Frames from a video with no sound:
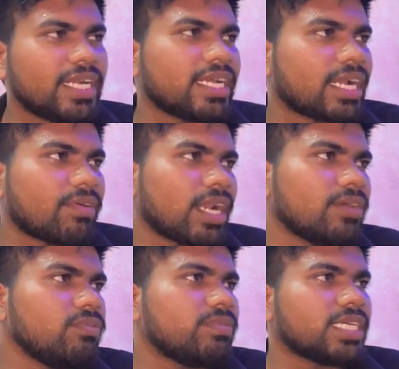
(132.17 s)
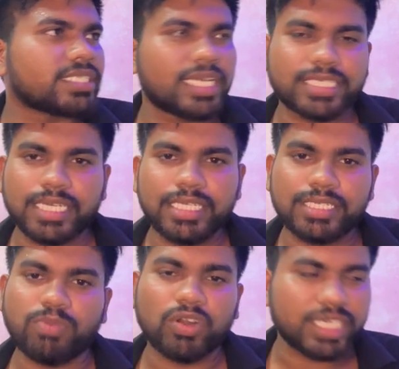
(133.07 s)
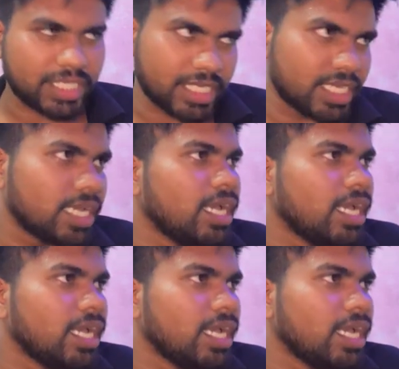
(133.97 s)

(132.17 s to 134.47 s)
प्रिंट करवा रहा हूँ जस्ट ऐसे ही फॉर टेस्टिंग